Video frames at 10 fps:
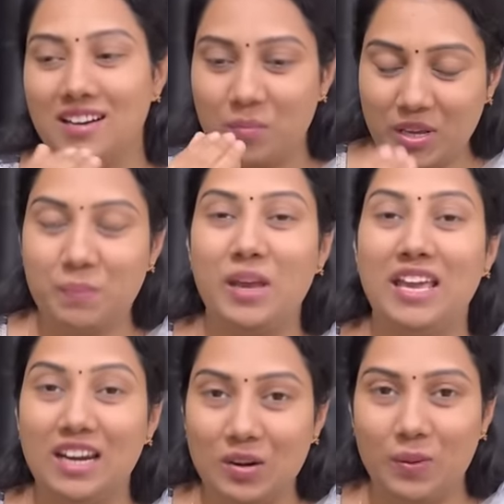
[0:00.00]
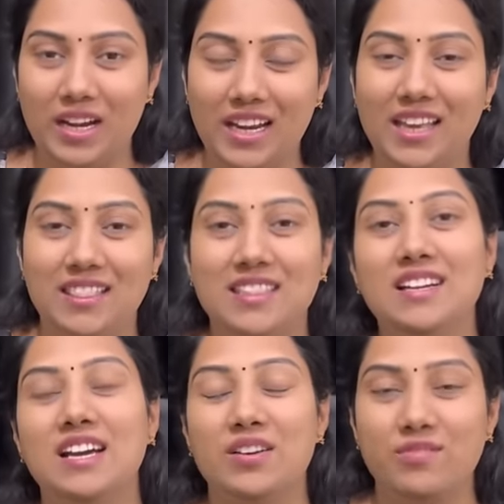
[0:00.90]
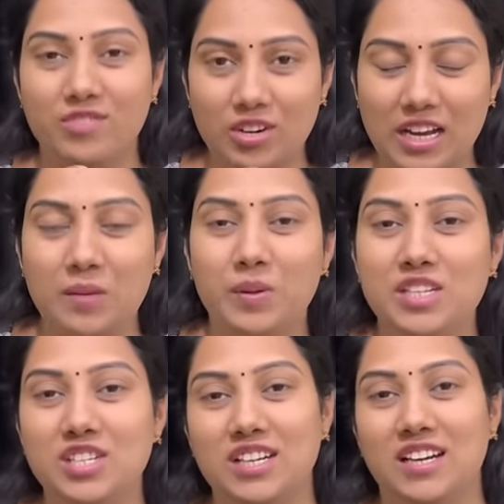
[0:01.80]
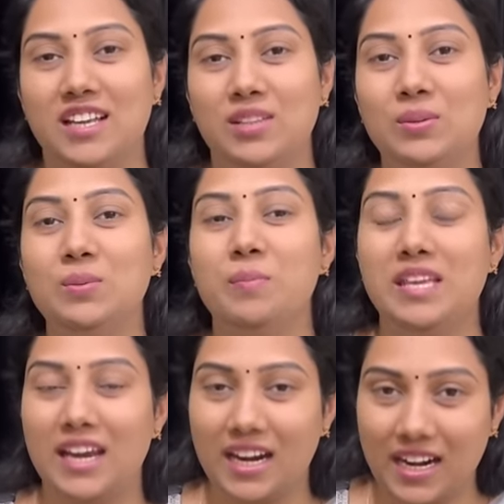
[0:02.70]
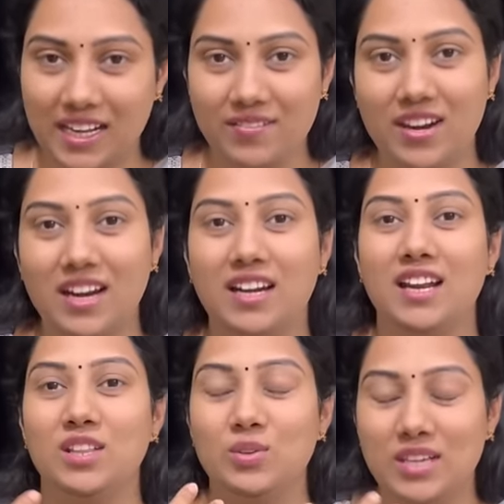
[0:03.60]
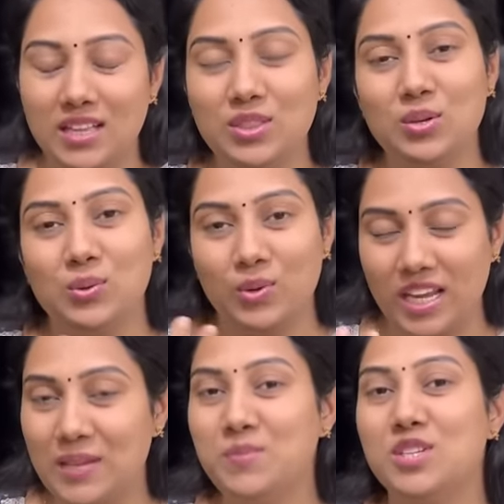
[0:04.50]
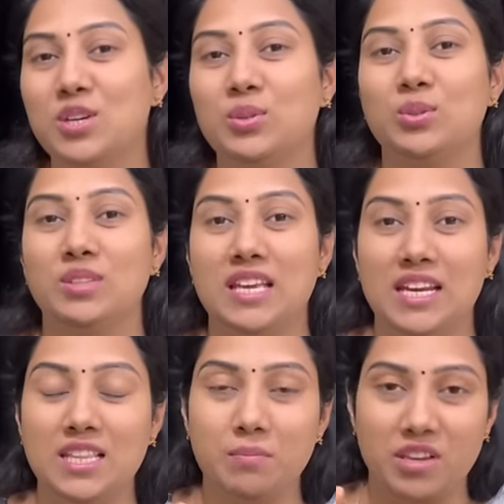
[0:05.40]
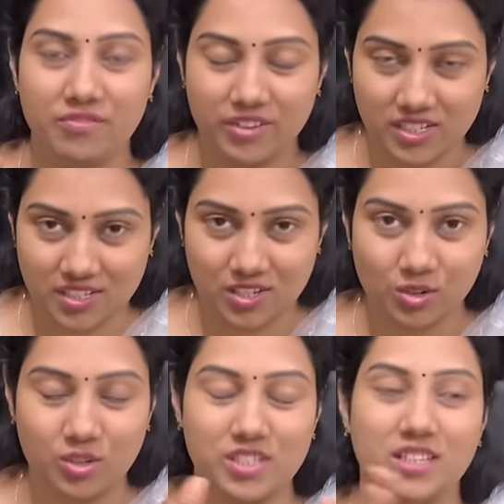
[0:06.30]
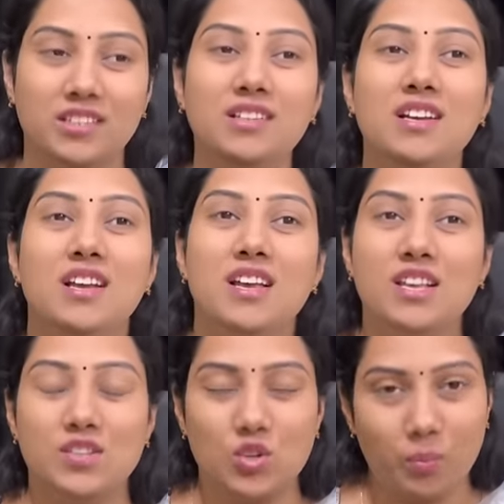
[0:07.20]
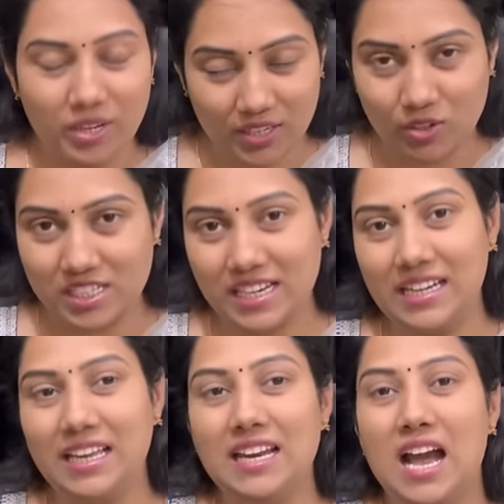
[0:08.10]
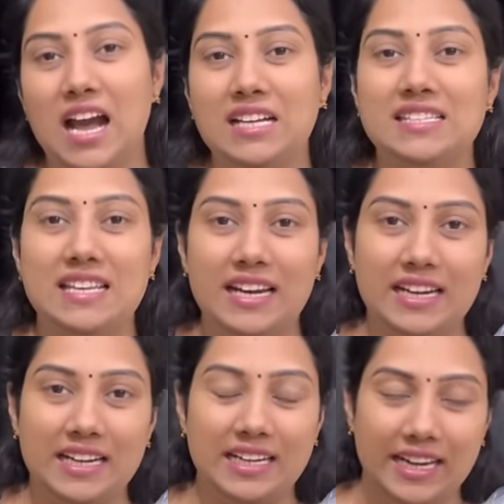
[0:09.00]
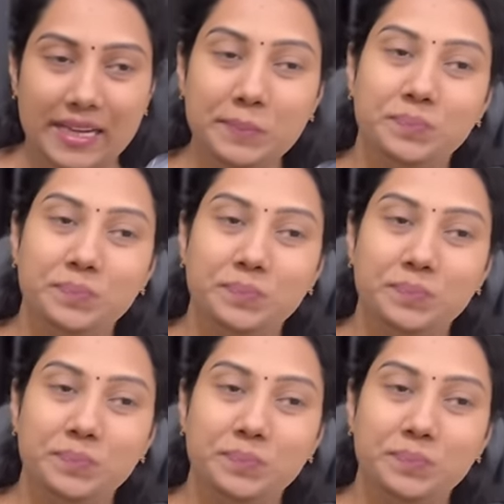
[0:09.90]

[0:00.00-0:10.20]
మీ పేర్లు పెట్టి కింద ఎవ్వరు కనిపించట్లేదు మీరు ఎక్కడికి వెళ్ళట్లేదు ఎందుకు ఏం జరుగుతుంది అనేది మీ ఫస్ట్ క్వశ్చన్ సో మీ క్వశ్చన్కి నా ఆన్సర్ ఏంటంటే